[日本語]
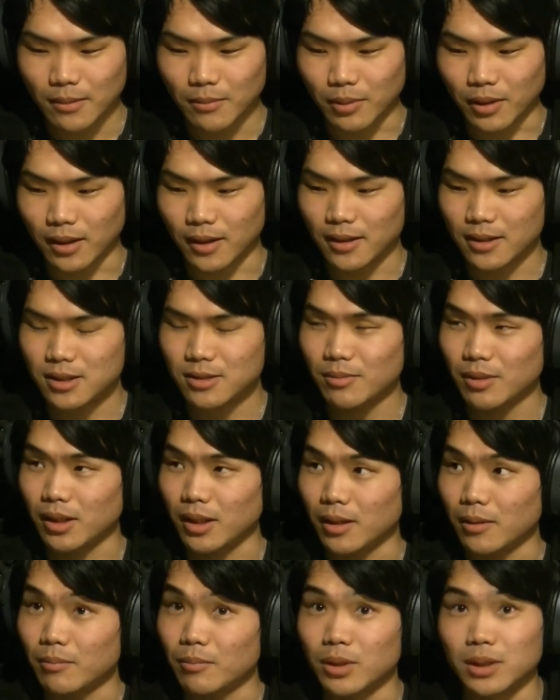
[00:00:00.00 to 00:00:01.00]
まあ、初め
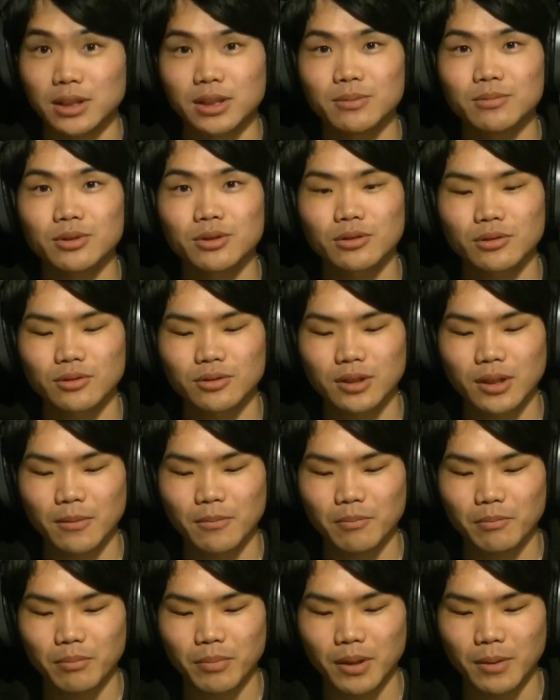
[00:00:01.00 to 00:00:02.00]
て、まあ、事務所の
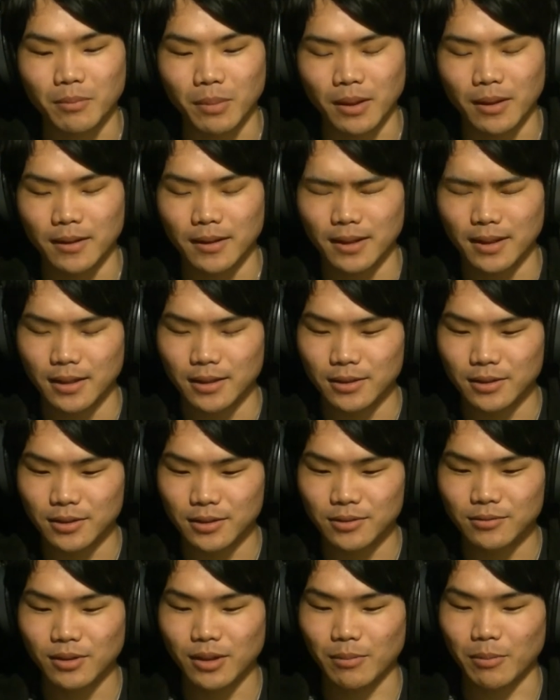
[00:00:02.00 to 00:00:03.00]
先輩、まあ、
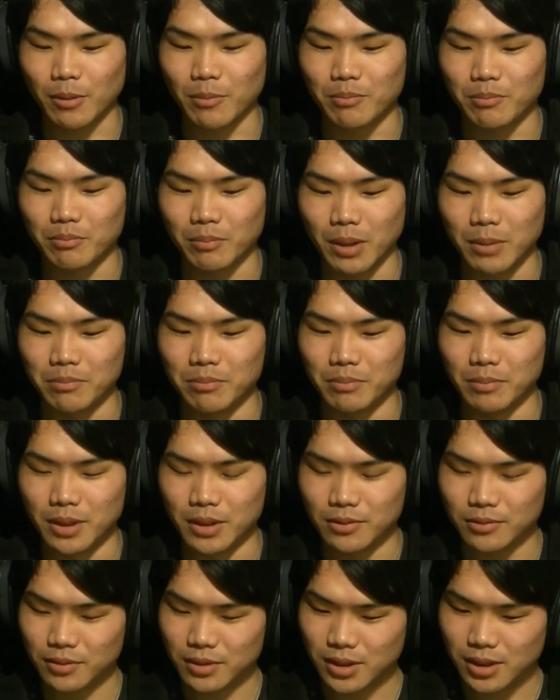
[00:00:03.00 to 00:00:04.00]
言うなれば、ま
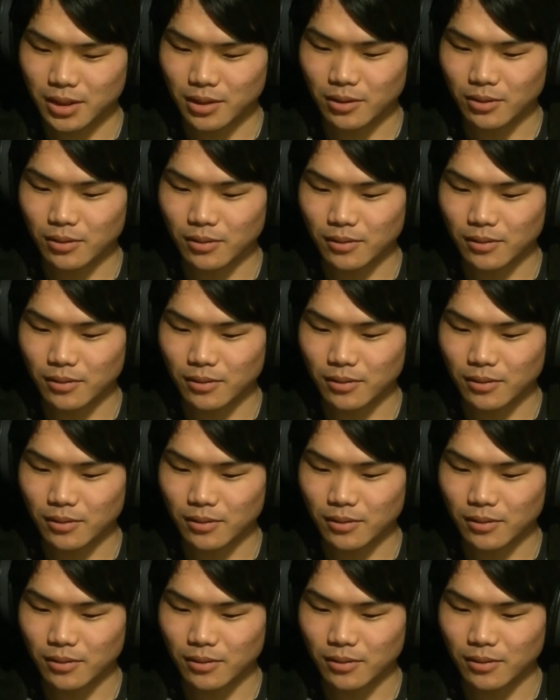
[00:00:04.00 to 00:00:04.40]
身内